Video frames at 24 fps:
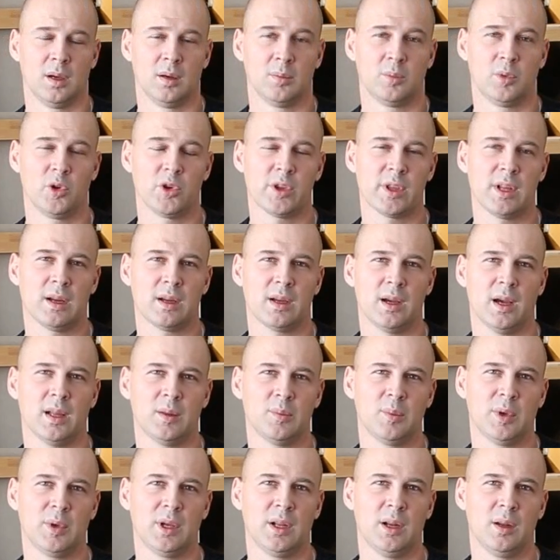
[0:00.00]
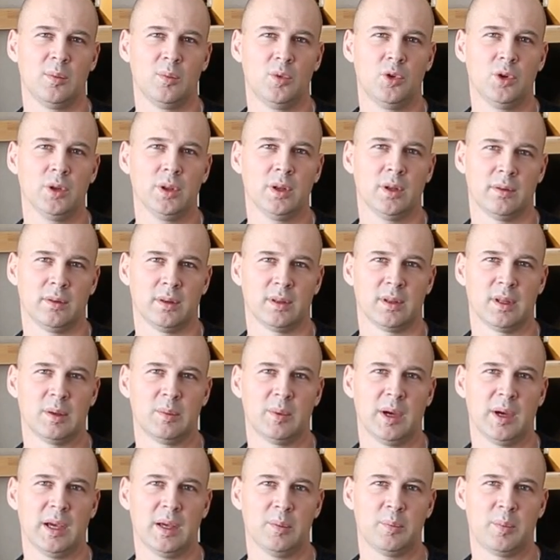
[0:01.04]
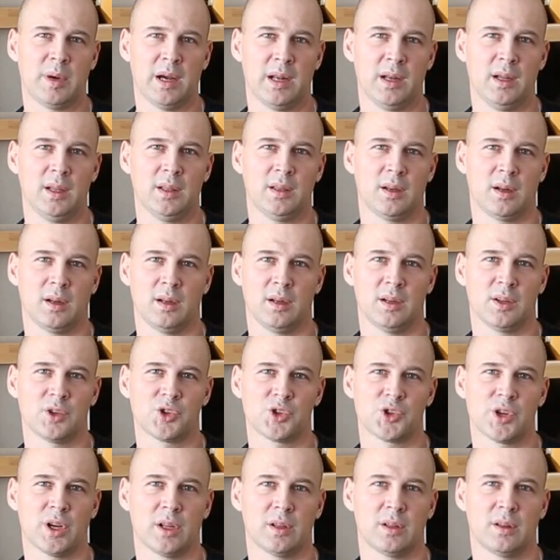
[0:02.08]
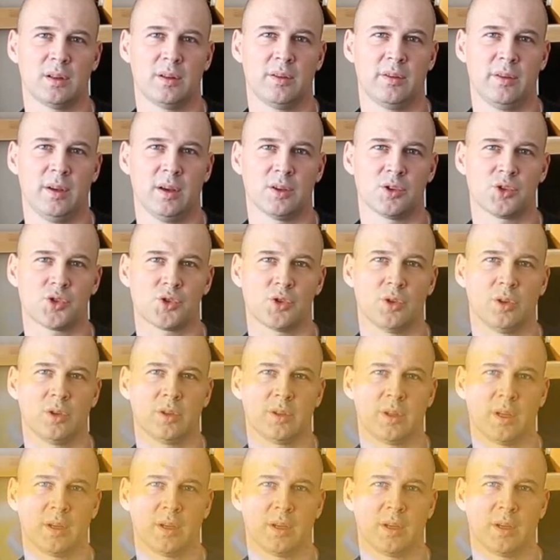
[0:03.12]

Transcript: После кадмия лимонного на моей палитре лежат две желтые